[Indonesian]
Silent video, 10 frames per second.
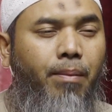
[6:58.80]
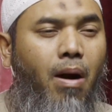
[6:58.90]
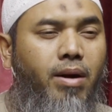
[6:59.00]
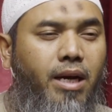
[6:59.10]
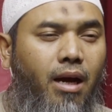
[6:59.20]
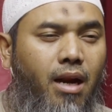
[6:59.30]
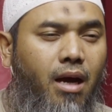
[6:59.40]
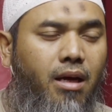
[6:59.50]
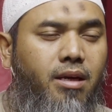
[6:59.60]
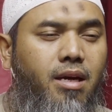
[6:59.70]
bahwa dengan
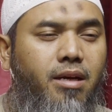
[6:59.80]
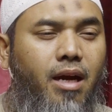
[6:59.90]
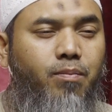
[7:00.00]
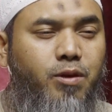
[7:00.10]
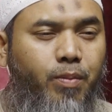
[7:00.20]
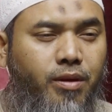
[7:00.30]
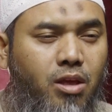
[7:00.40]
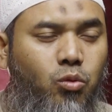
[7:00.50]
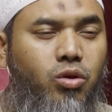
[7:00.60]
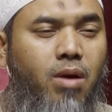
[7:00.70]
akidah dengan
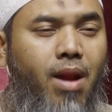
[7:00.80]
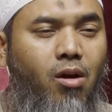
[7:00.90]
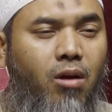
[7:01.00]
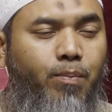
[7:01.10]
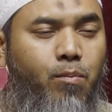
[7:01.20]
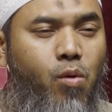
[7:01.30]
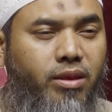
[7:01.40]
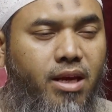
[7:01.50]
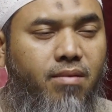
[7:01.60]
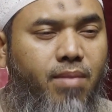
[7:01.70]
seperti itu dia melakukan
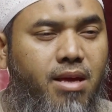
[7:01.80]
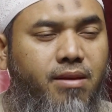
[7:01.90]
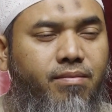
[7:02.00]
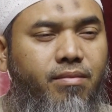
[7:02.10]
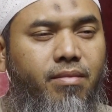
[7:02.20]
perbuatan yang baik.